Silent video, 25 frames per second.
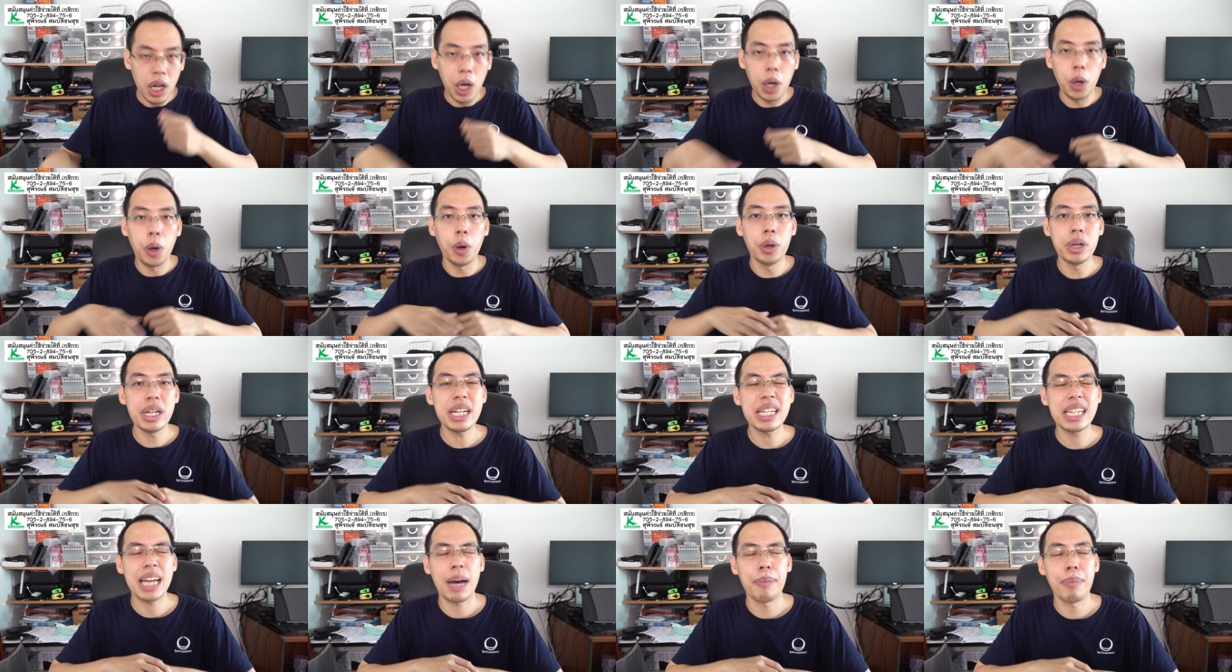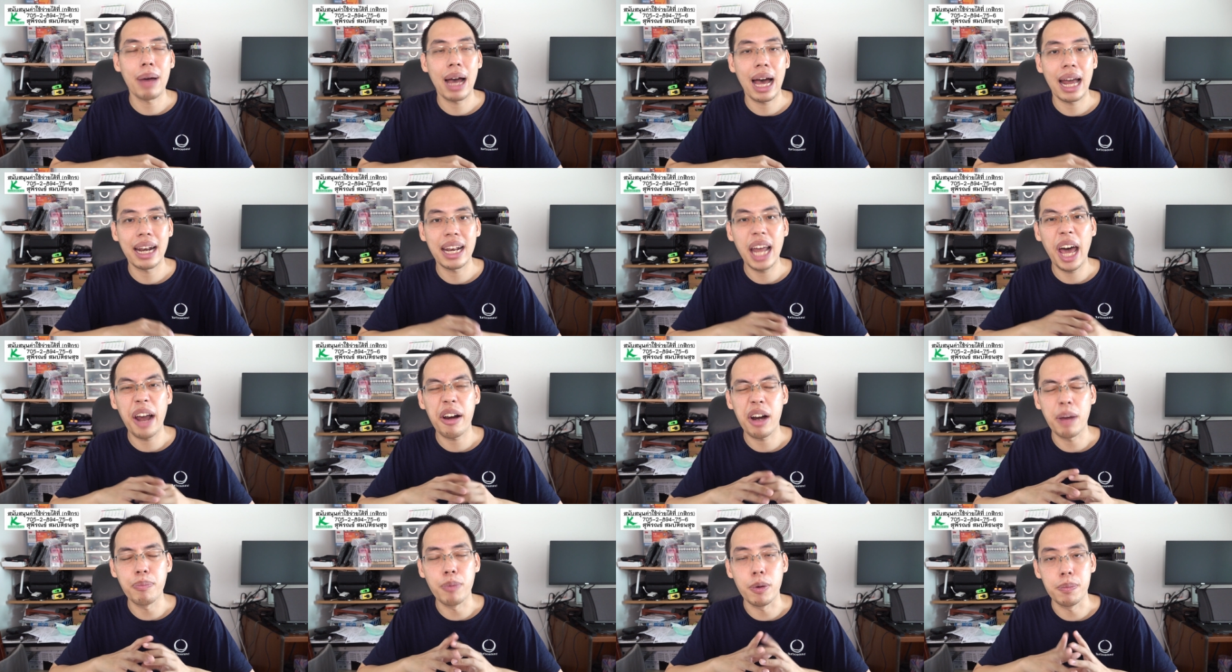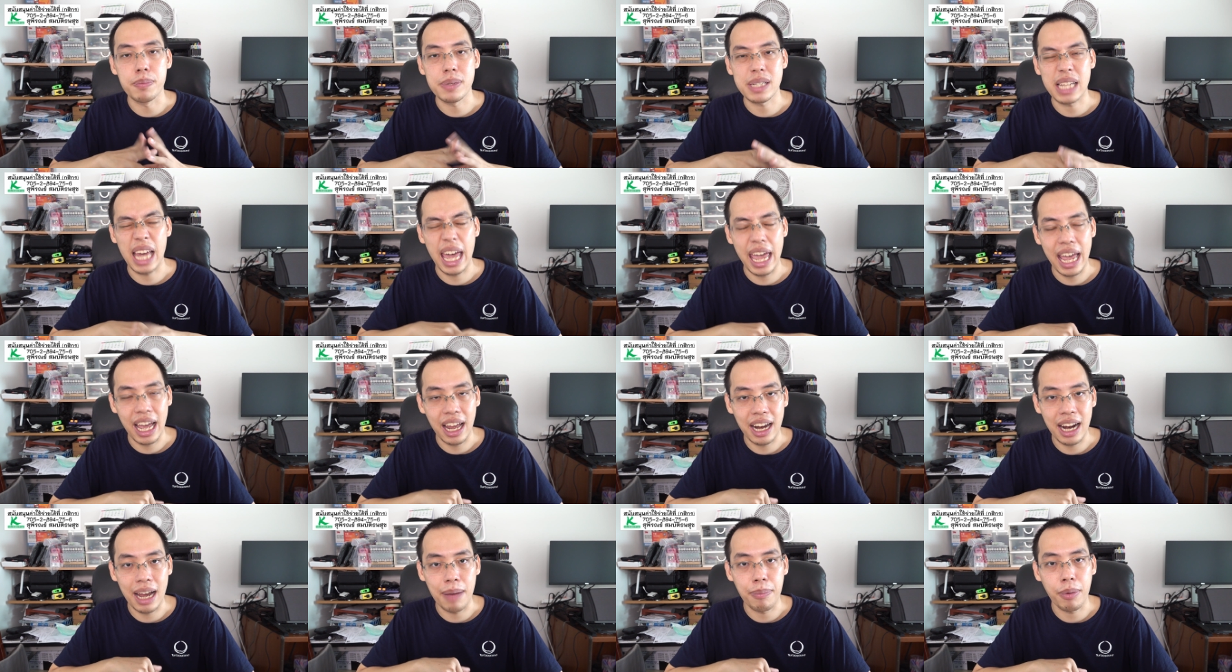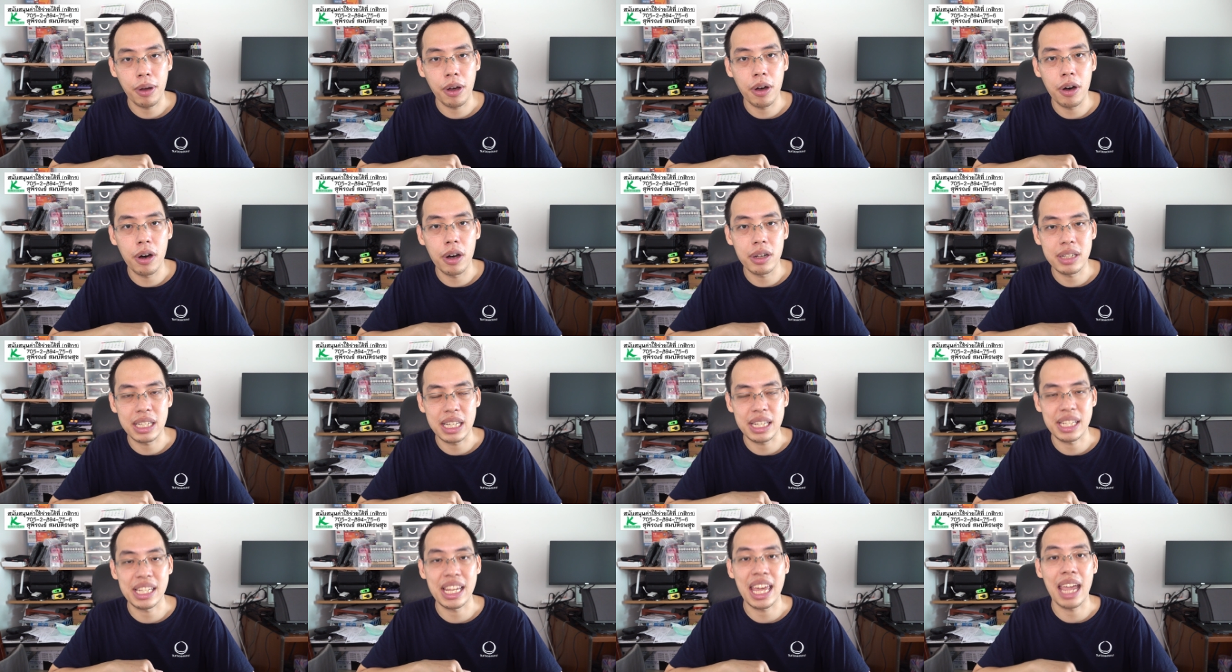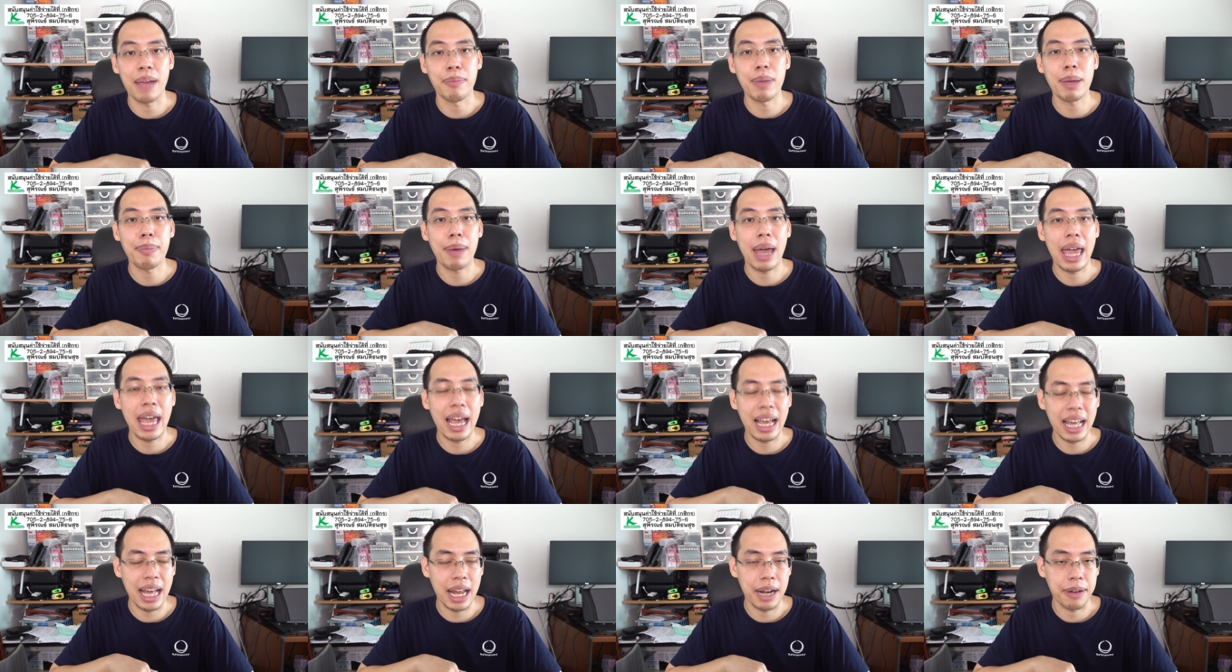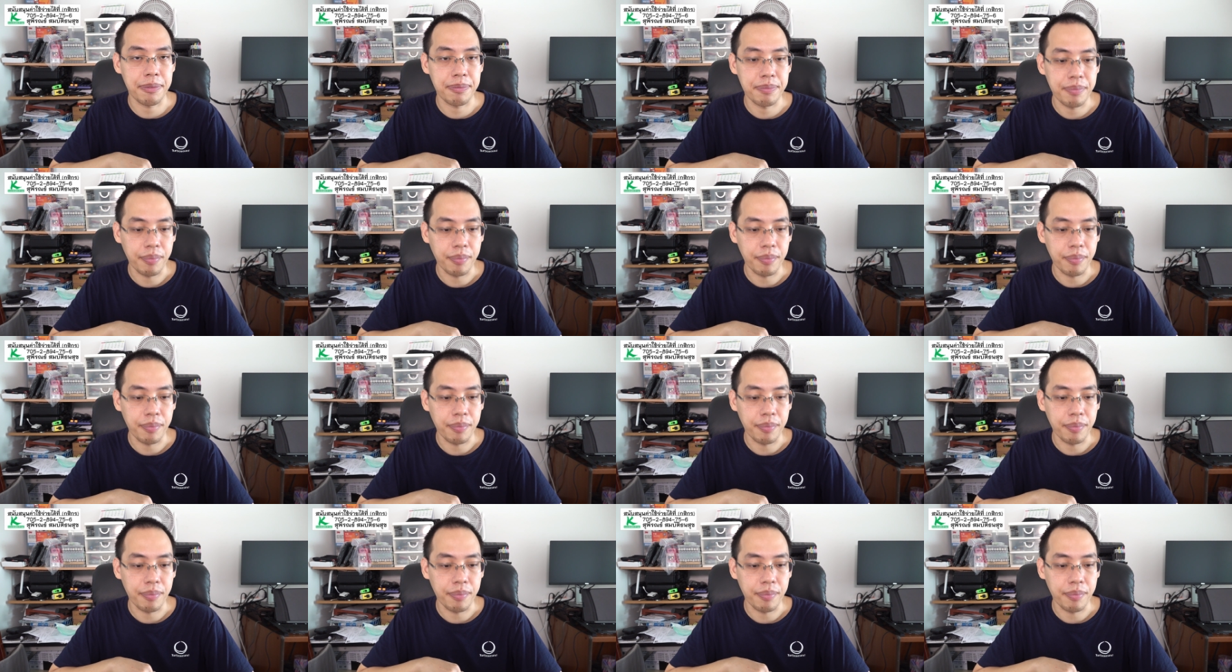คนที่ทำงานด้านระบบแสงครับ ก็จะเซ็งไม่แพ้กัน